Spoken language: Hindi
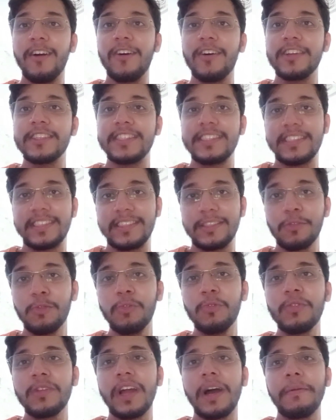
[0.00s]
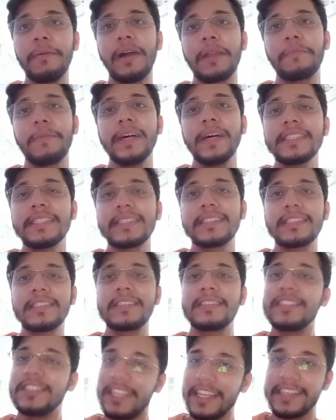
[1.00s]
और सून हमारे पास
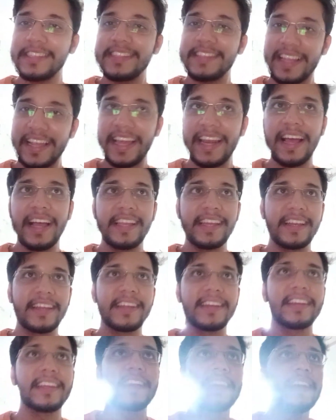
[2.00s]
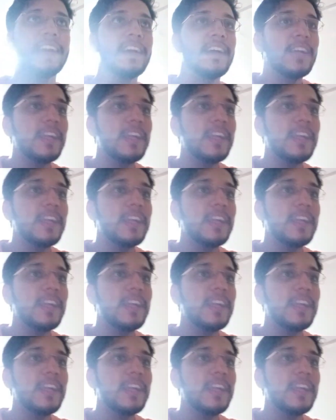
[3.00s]
चिक्स निकल आएंगे इनके